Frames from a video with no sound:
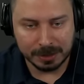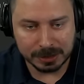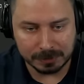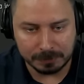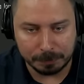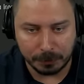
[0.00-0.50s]

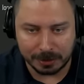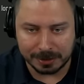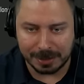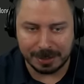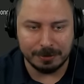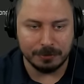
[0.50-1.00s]
so wie Bird
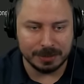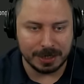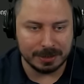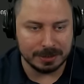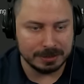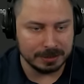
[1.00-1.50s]
Eye und
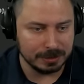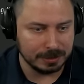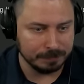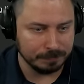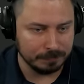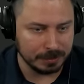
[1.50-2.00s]
hat halt hier,
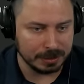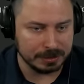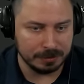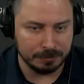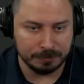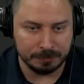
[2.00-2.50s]
ne, macht,
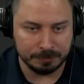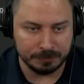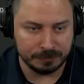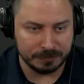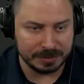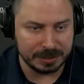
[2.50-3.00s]
äh,
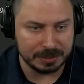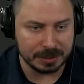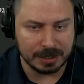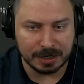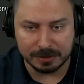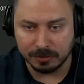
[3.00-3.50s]
verwendet
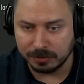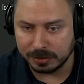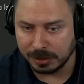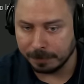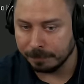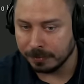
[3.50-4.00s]
Granaten und
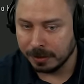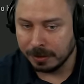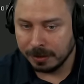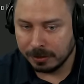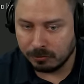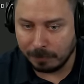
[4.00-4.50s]
ähm,
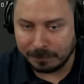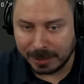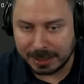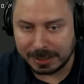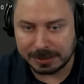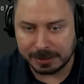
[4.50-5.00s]

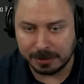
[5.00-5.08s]
Tripwires.